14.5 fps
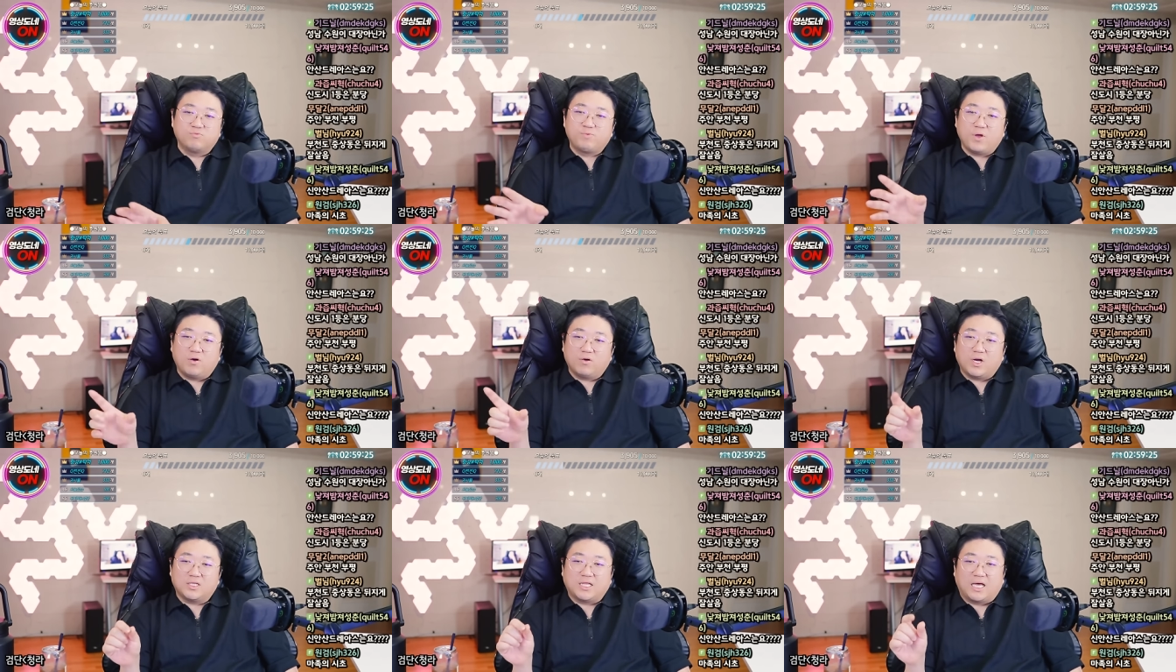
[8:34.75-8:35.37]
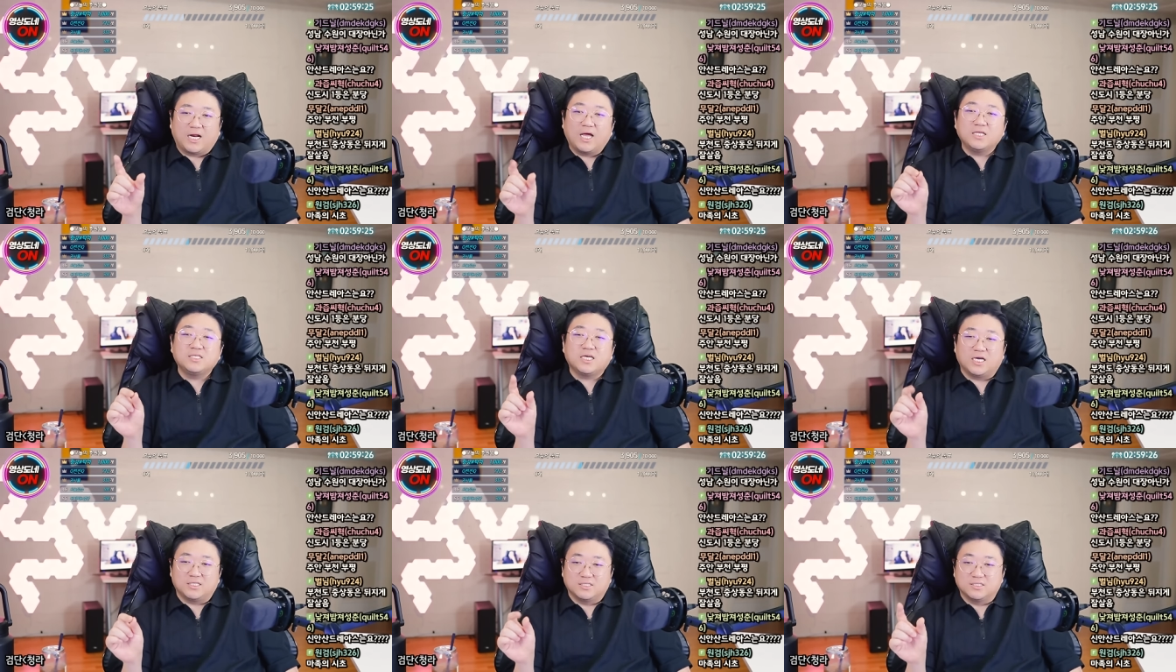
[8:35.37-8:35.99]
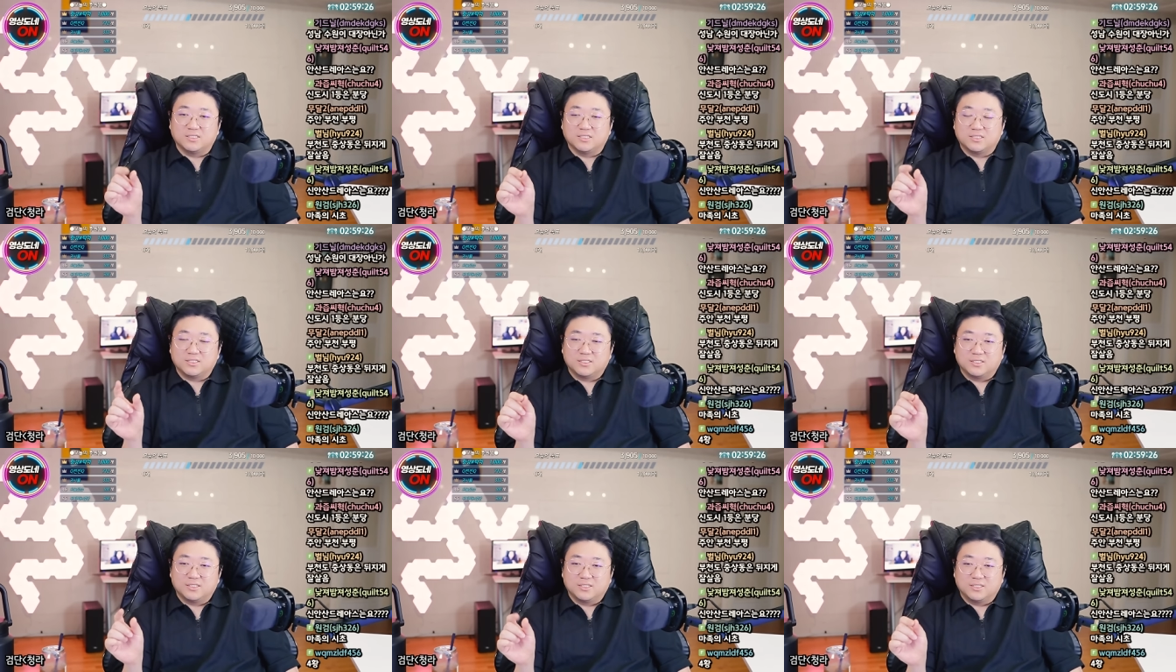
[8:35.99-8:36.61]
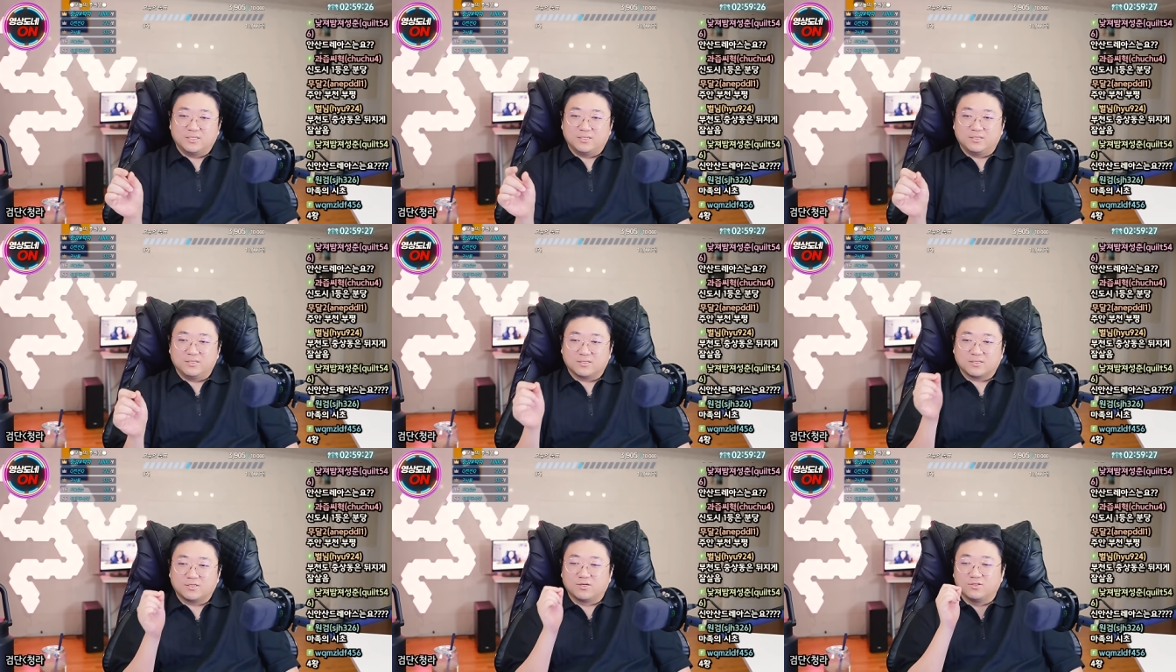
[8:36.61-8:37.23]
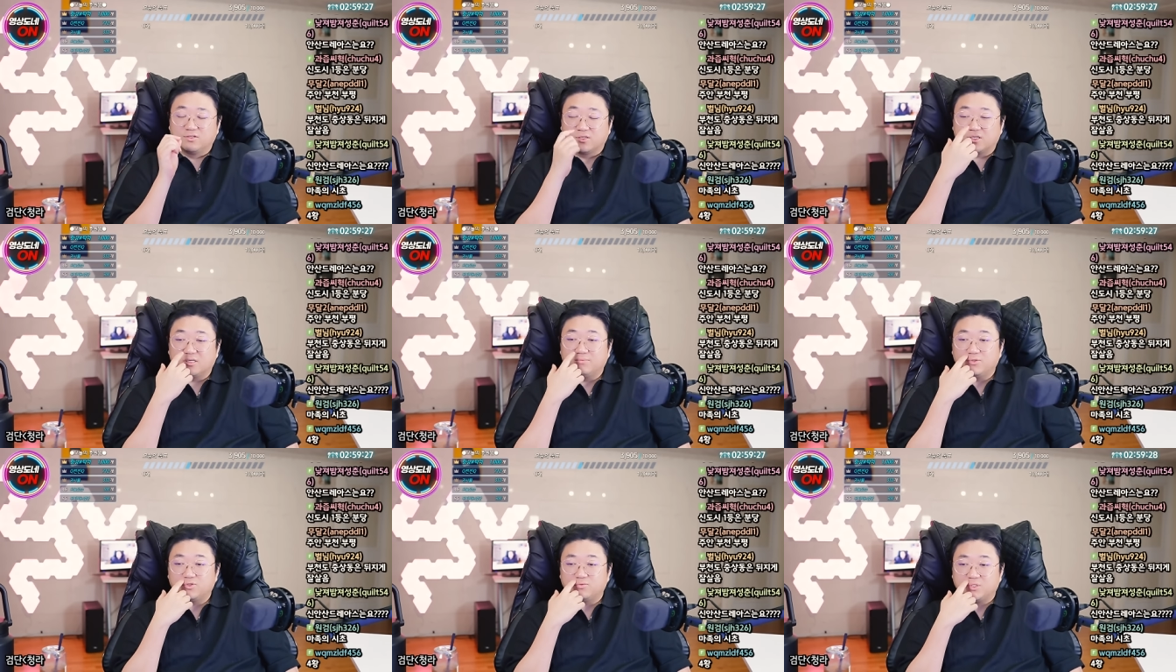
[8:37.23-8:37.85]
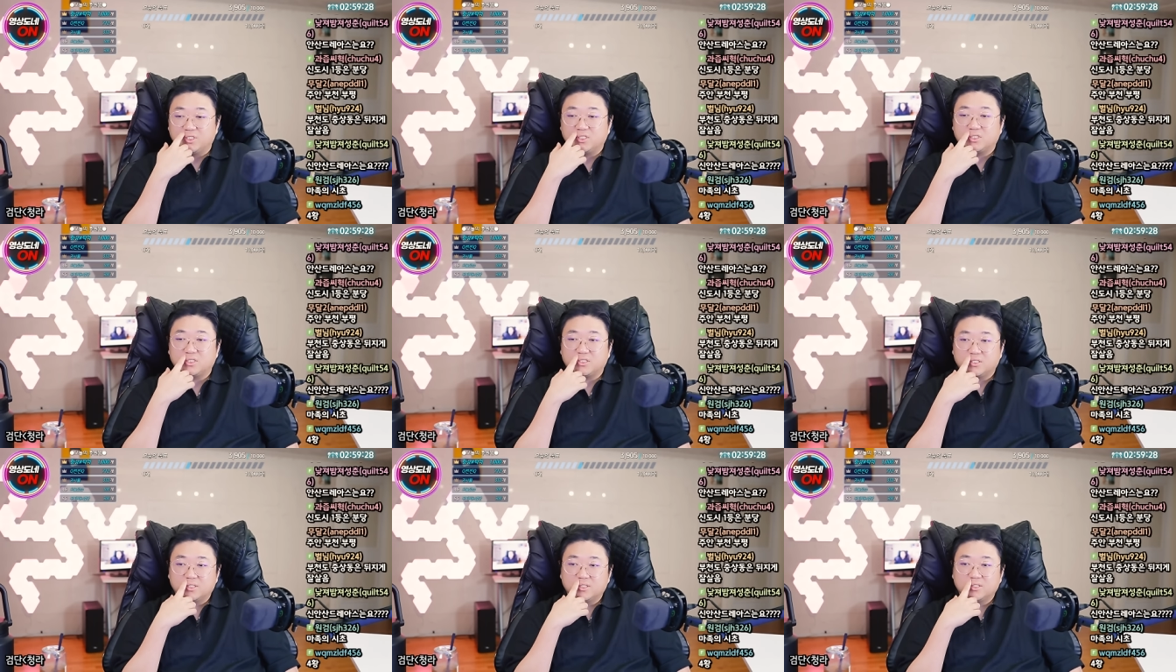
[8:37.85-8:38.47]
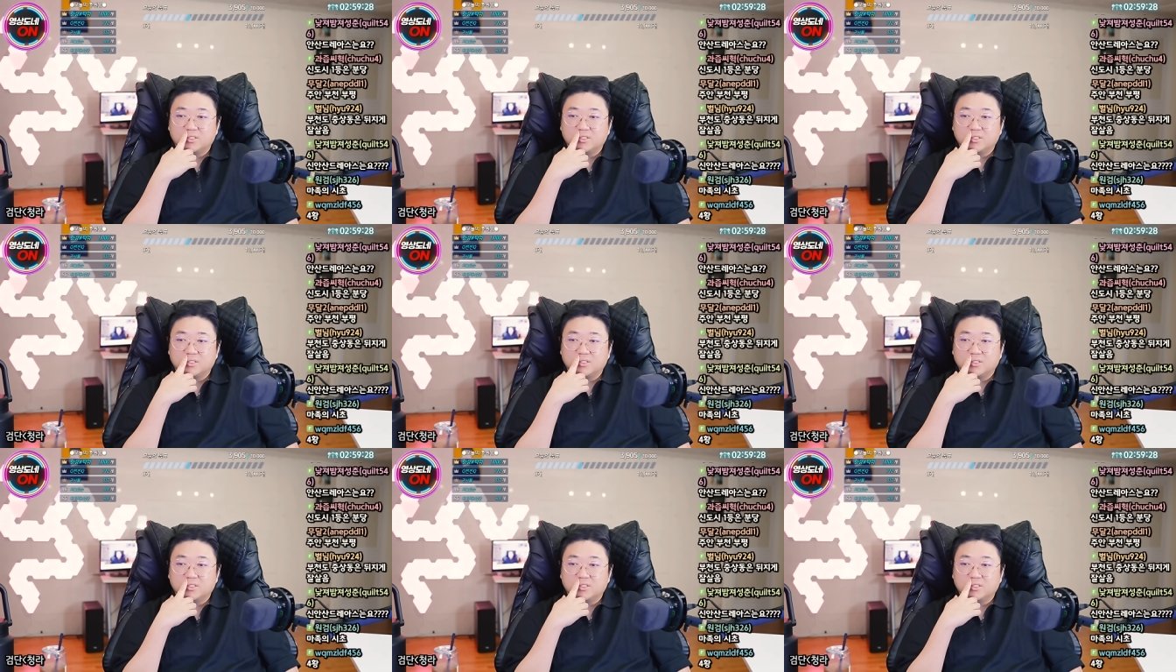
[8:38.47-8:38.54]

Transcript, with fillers: 부평과 나란히 하는 어, 그런 느낌이 좀 있지.